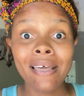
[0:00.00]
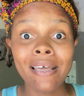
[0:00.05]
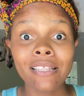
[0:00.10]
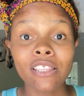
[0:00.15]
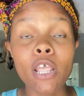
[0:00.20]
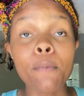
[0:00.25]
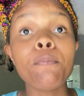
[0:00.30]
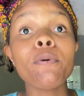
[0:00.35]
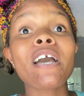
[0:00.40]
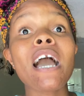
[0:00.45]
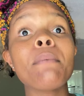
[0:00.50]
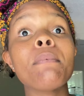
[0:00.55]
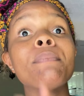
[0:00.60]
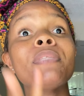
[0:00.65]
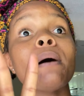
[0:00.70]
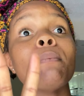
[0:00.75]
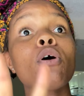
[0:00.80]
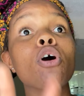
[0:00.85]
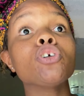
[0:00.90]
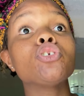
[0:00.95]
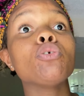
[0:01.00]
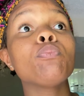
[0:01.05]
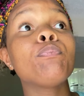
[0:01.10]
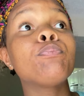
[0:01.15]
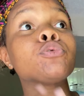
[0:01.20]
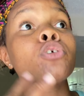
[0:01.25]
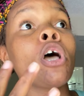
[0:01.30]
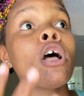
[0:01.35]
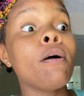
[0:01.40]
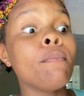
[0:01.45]
Depuis quand même d'abord que tu,
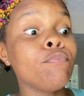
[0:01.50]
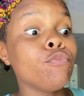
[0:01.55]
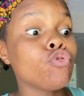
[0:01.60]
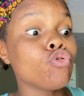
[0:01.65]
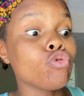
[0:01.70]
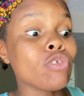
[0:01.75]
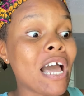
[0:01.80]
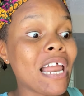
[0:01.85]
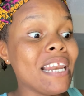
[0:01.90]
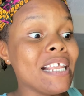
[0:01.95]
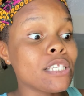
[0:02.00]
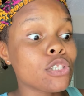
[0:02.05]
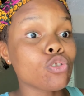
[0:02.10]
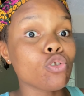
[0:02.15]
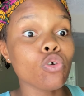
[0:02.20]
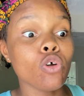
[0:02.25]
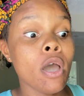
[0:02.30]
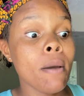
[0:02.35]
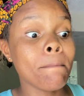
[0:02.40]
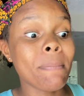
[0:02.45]
es un journaliste,